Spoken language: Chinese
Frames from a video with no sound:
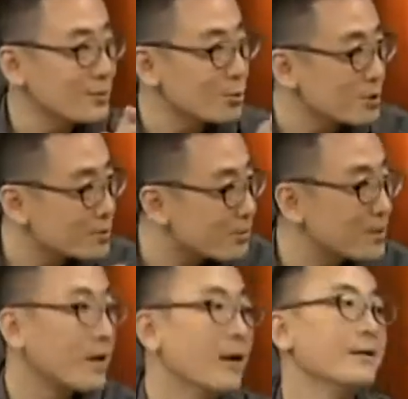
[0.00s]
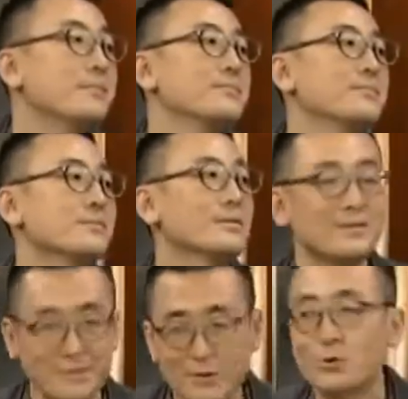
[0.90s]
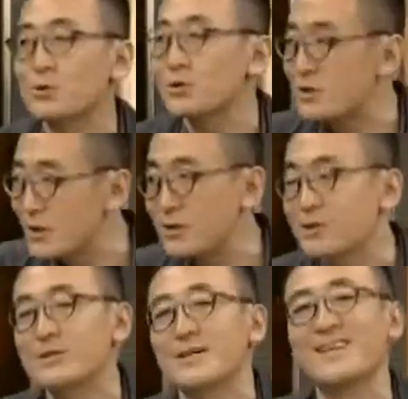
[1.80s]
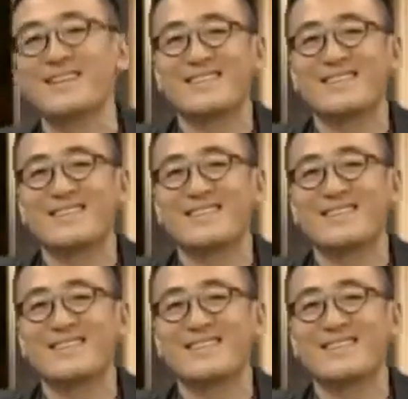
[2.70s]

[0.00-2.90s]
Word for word: 就得这么演，这就是今天的世界，